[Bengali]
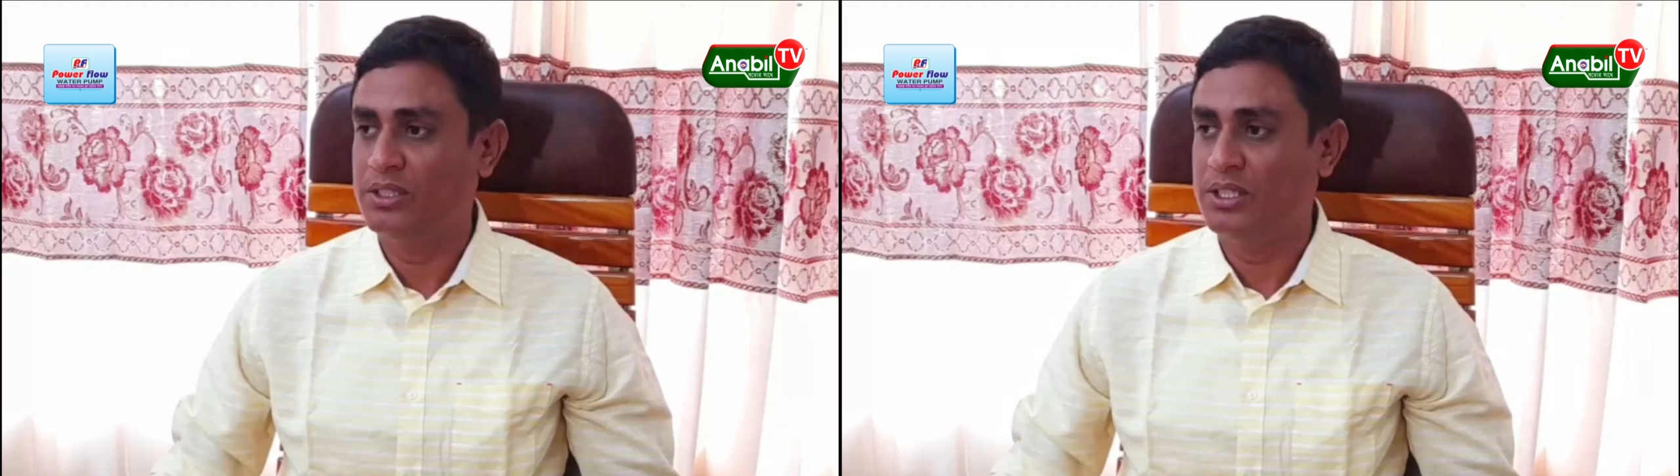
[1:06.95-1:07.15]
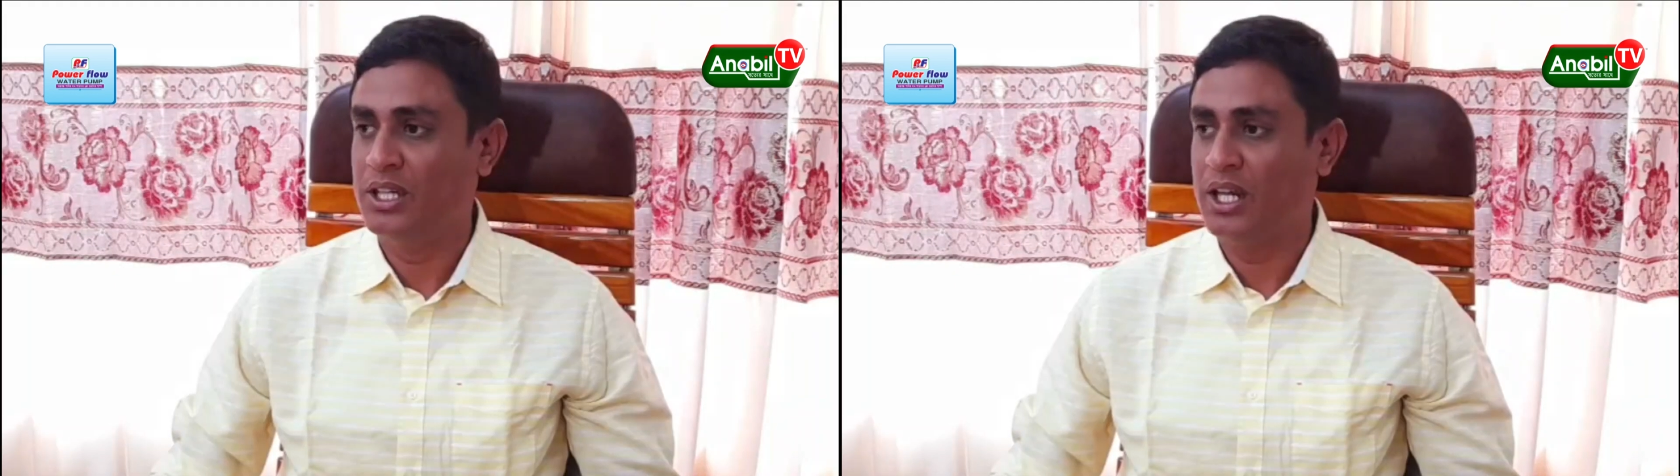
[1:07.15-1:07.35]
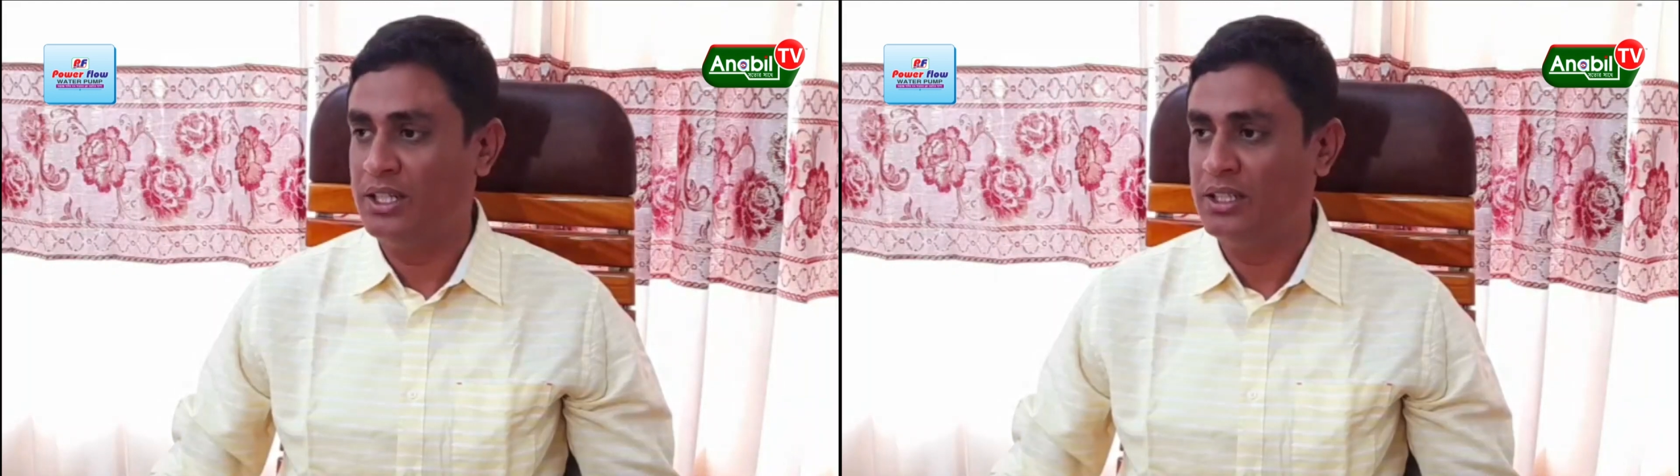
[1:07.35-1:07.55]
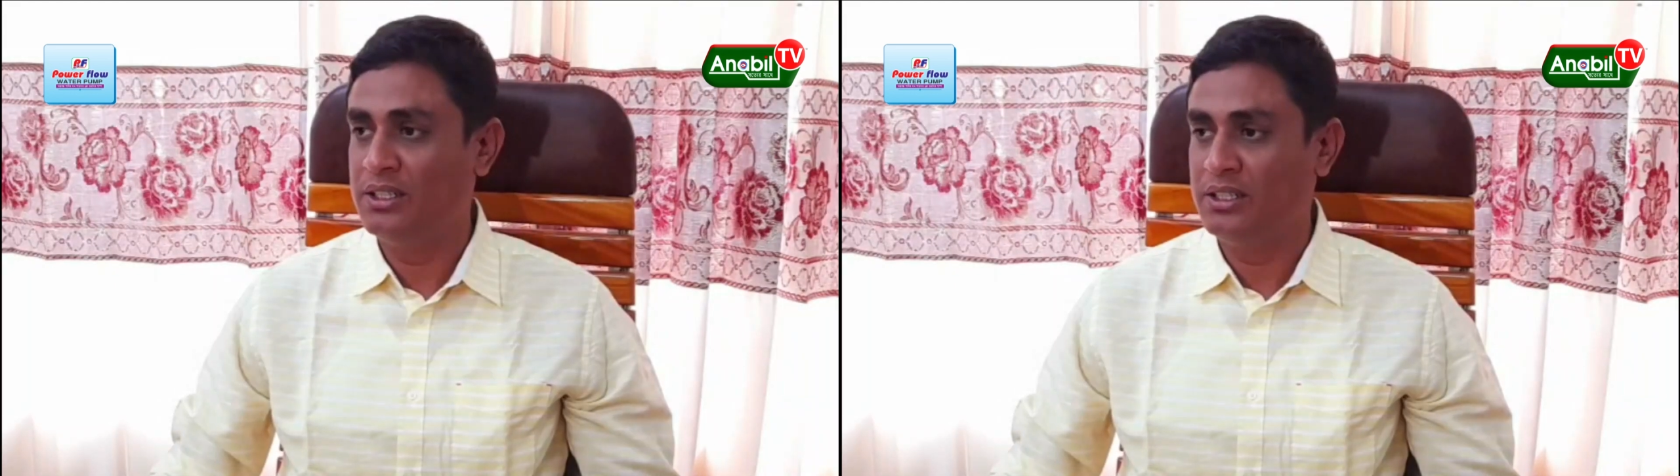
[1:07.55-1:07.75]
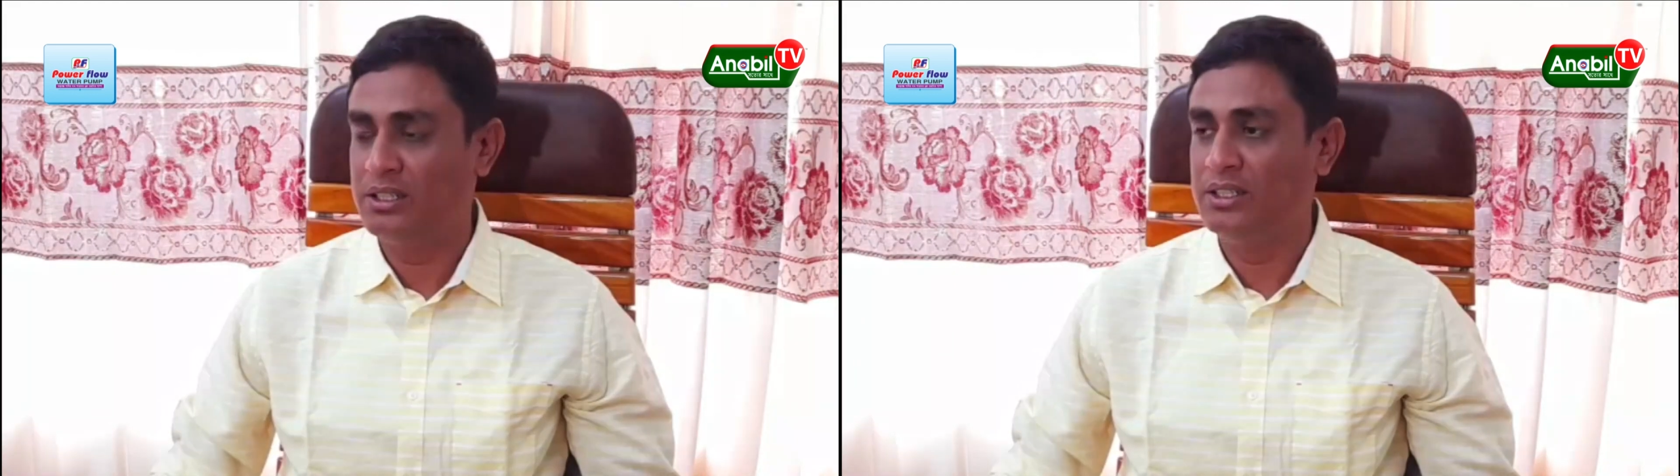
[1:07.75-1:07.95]
তিনি আইন
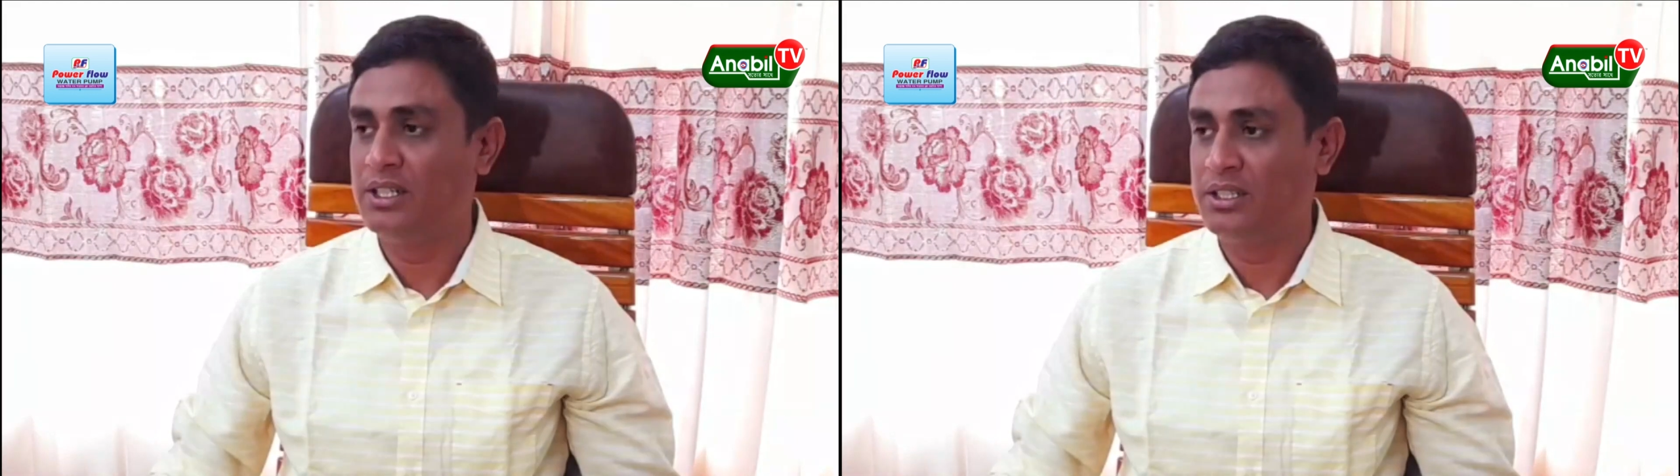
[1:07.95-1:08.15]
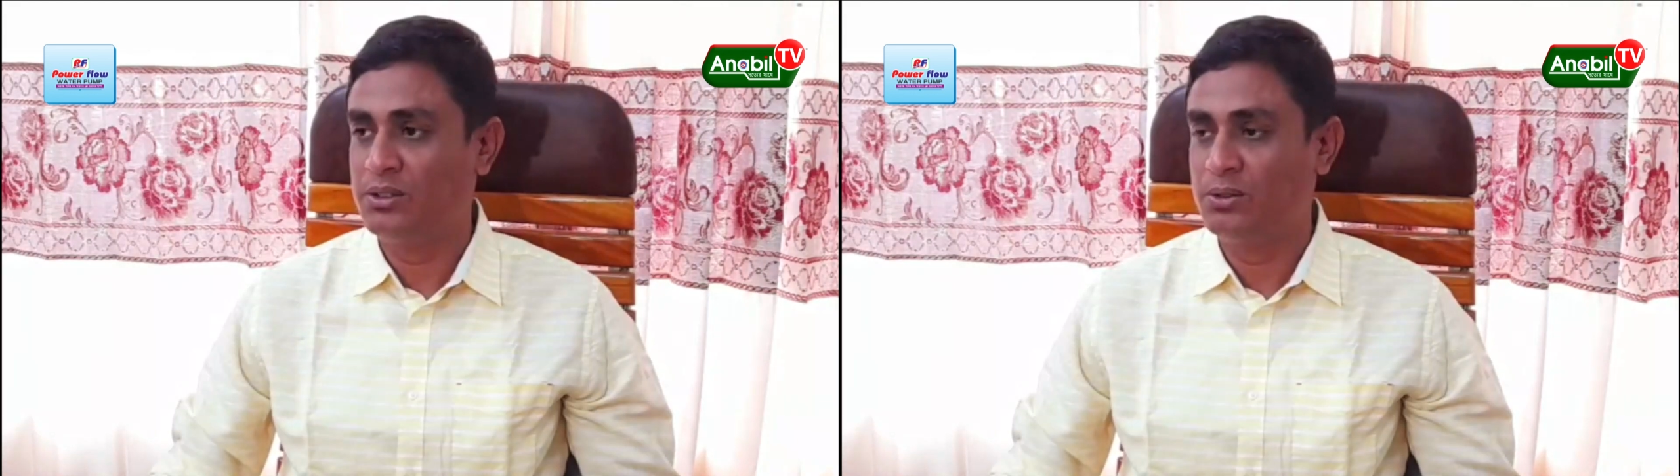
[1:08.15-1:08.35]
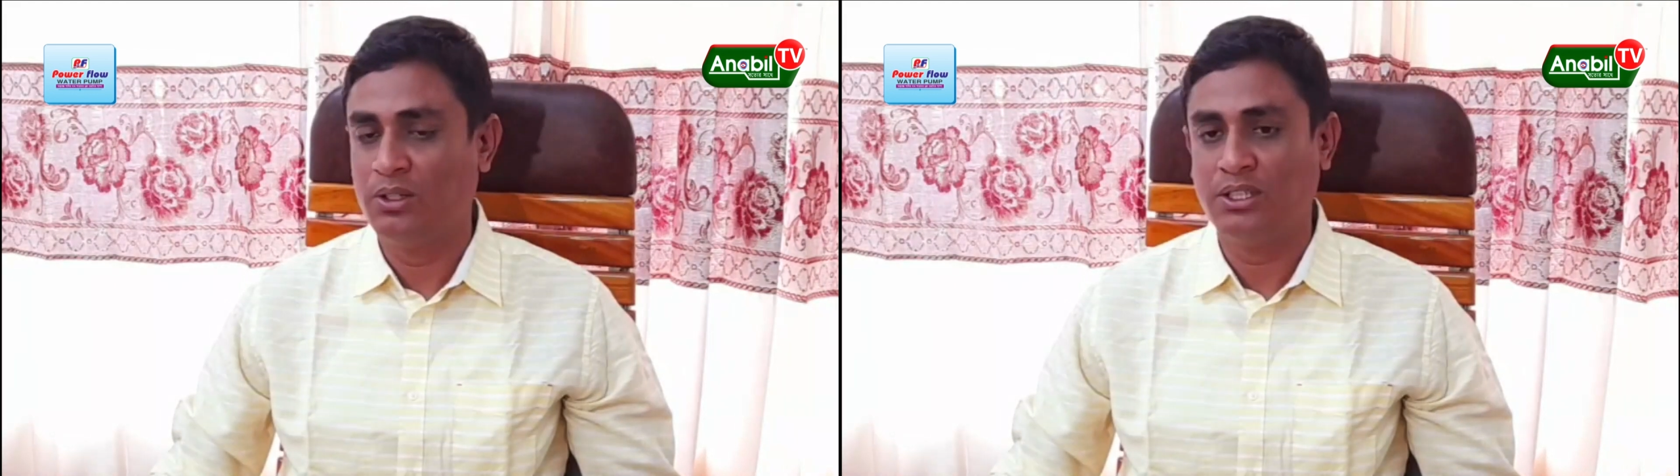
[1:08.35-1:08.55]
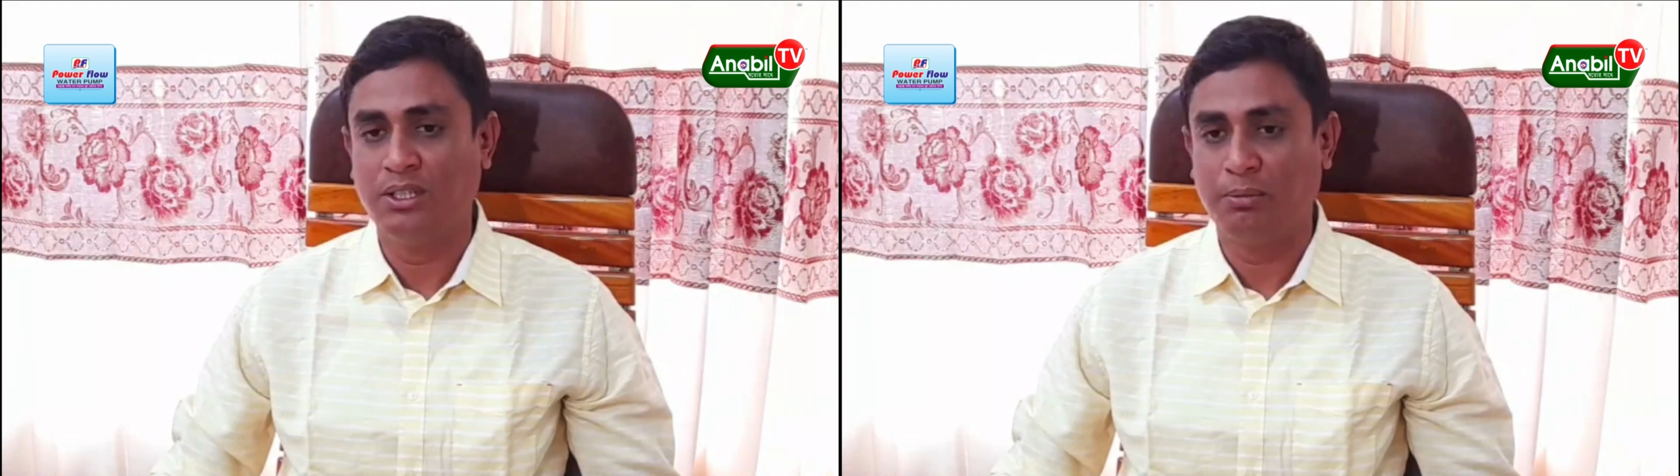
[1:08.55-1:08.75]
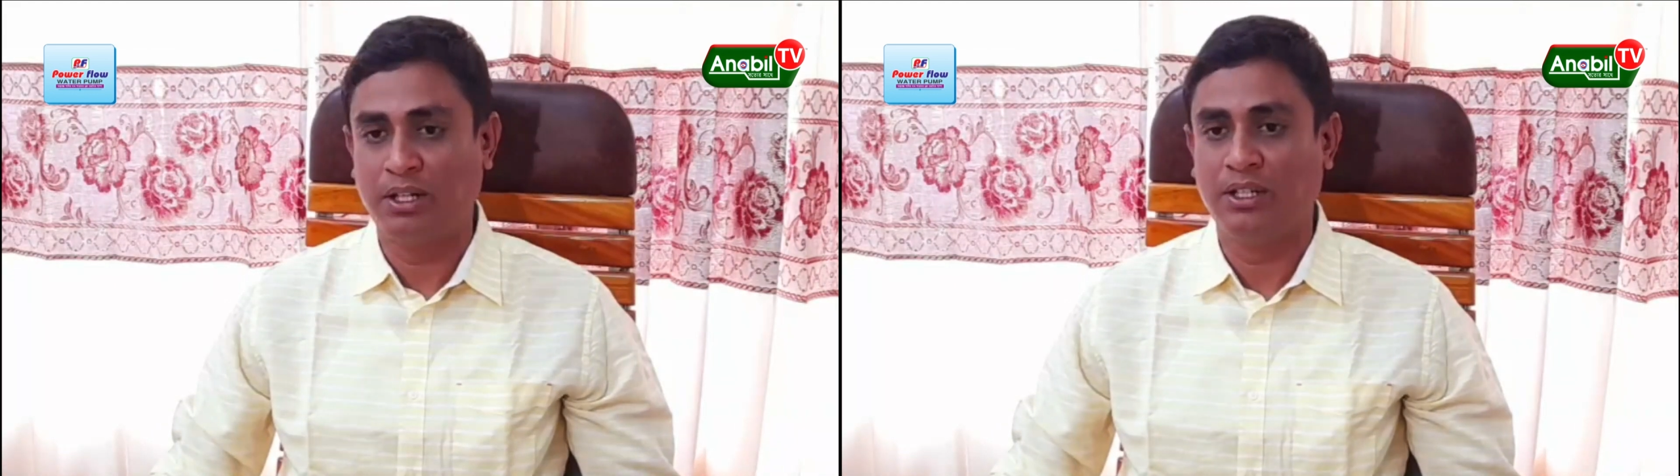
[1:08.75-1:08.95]
নিজের হাতে তুলে
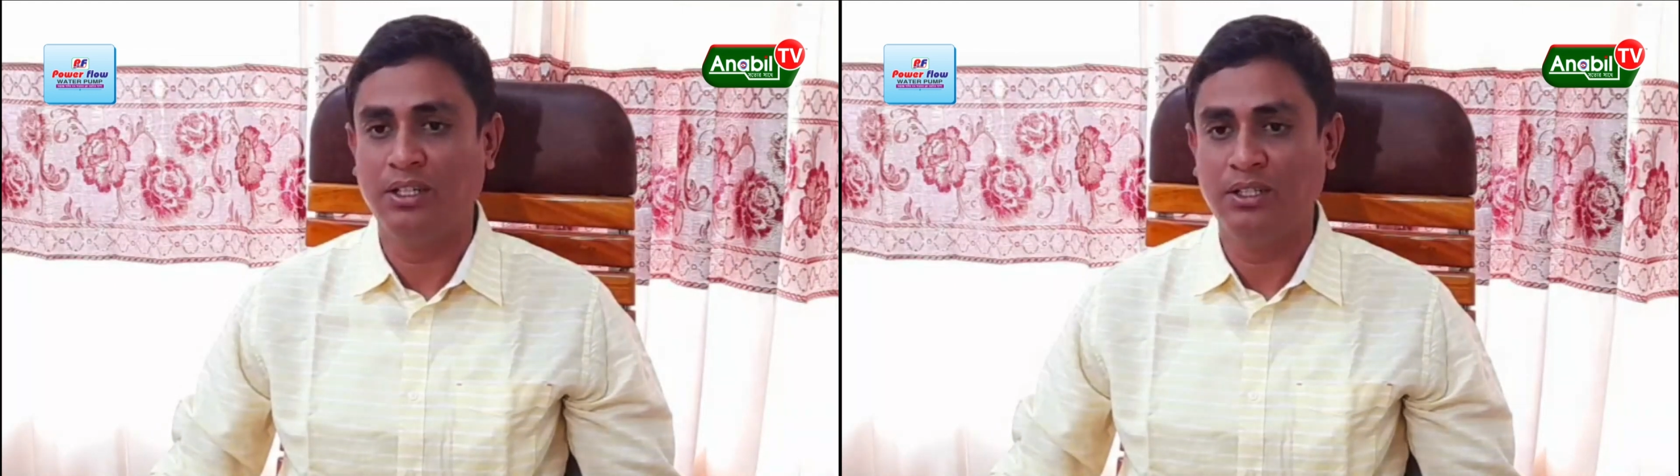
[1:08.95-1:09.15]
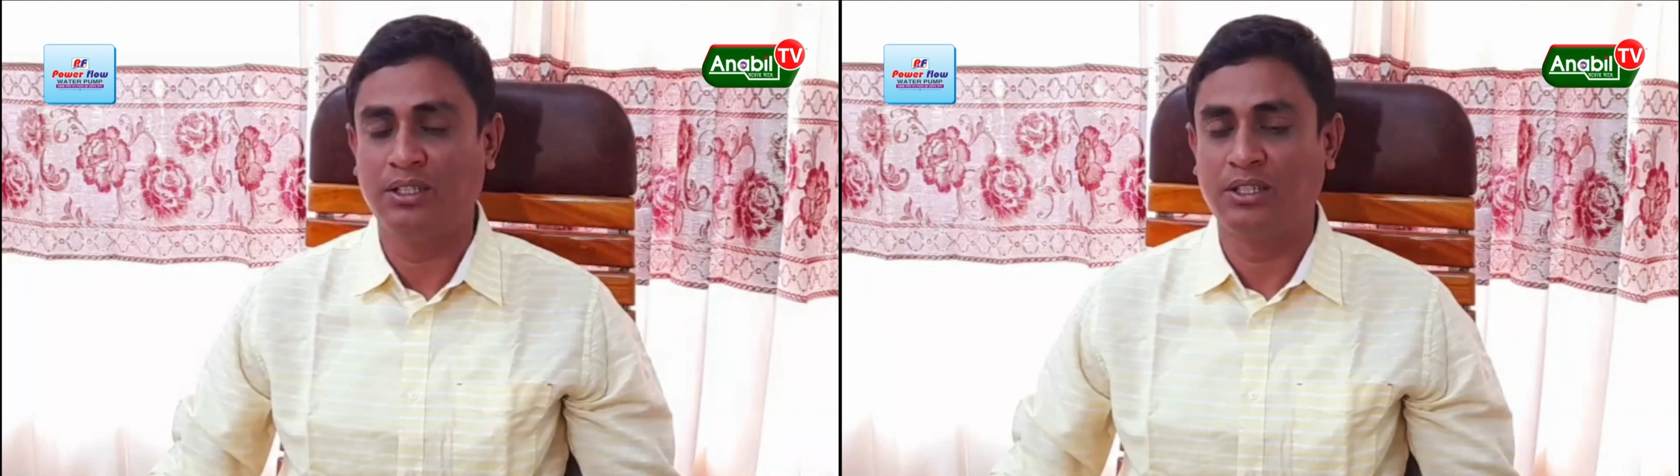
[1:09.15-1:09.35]
নিতে পারেন না